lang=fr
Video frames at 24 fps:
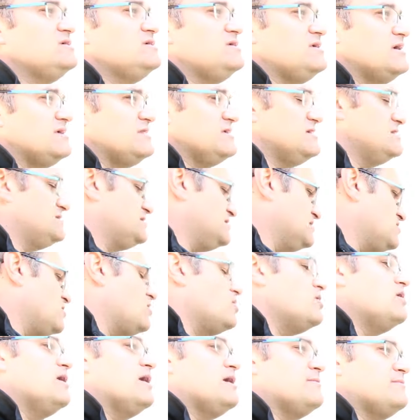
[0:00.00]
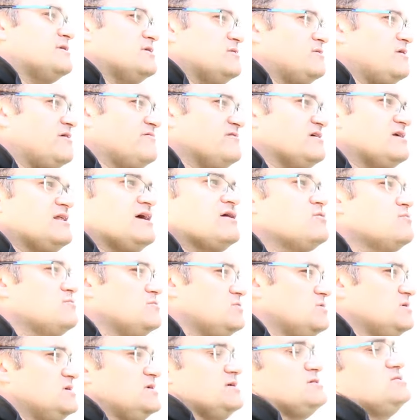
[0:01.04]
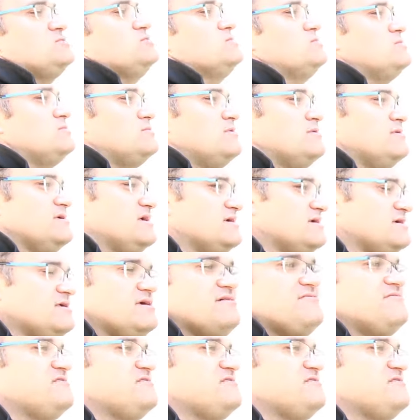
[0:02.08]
il y a des écoles hein, maintenant avec la communication. Il